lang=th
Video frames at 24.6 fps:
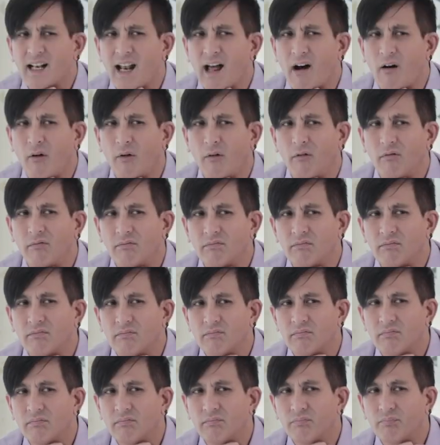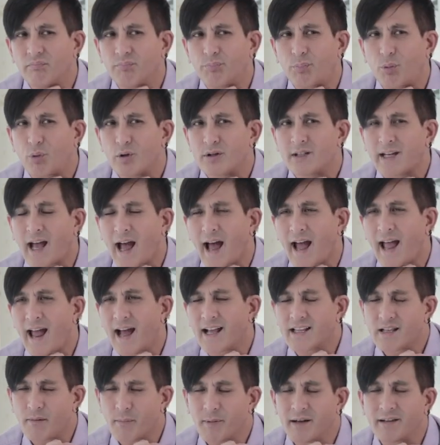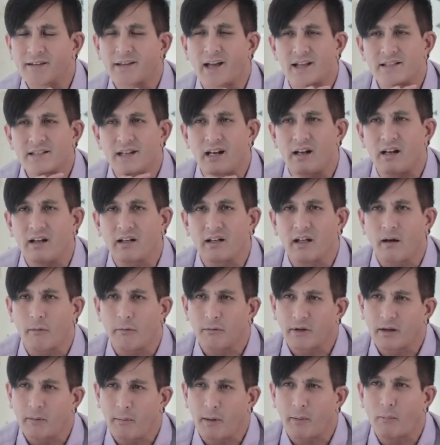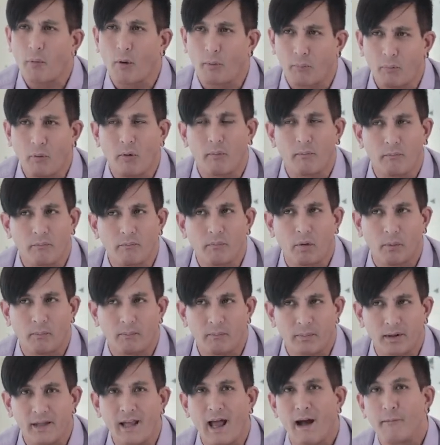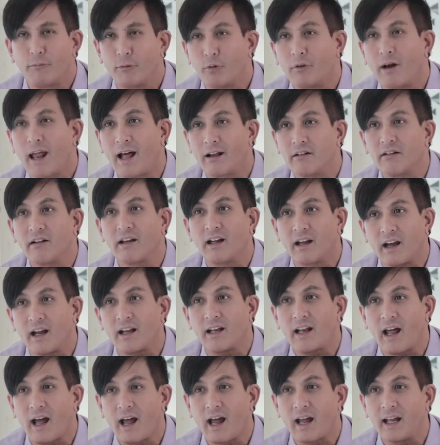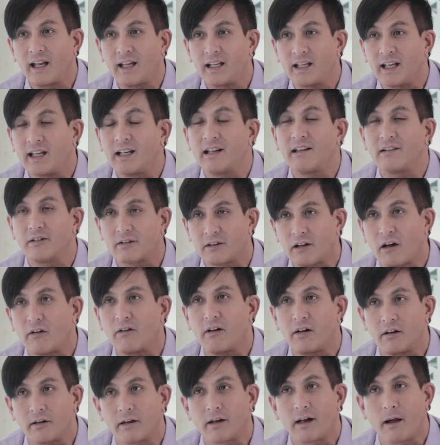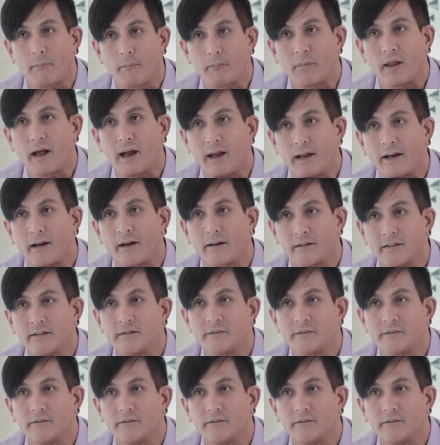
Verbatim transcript: ริง ๆแล้วผู้ชายอาจจะไม่ใส่ใจเลยแต่เป็นผมผมผมพยายามดูแลตัวเอง ให้ให้ดีที่สุดเท่าที่เราจะทำได้นะ